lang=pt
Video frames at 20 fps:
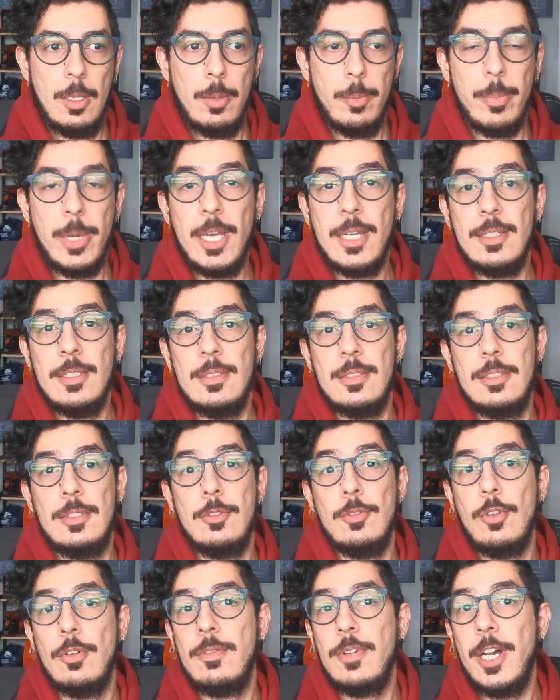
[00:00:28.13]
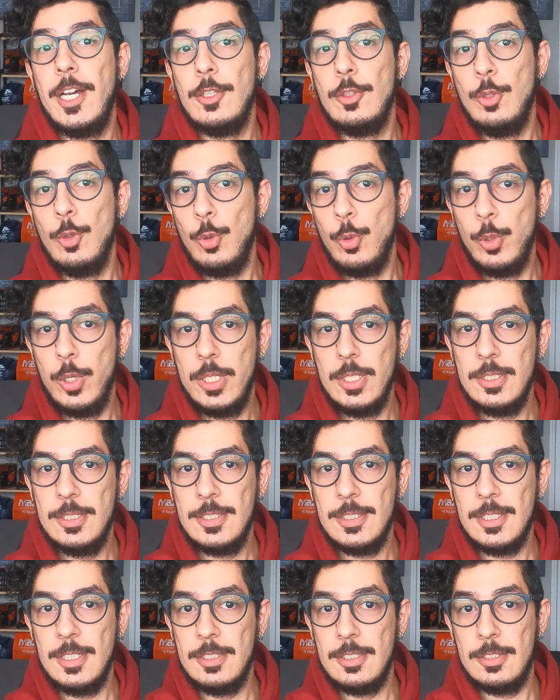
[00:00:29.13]
mais inovadores
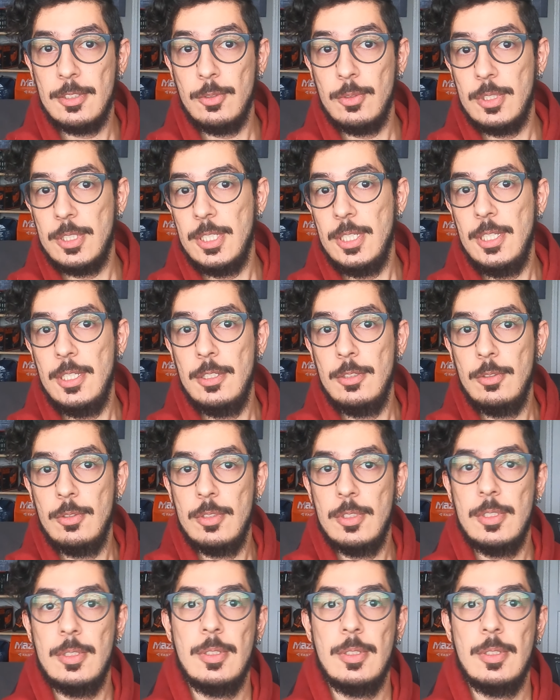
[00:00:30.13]
que estão tendo,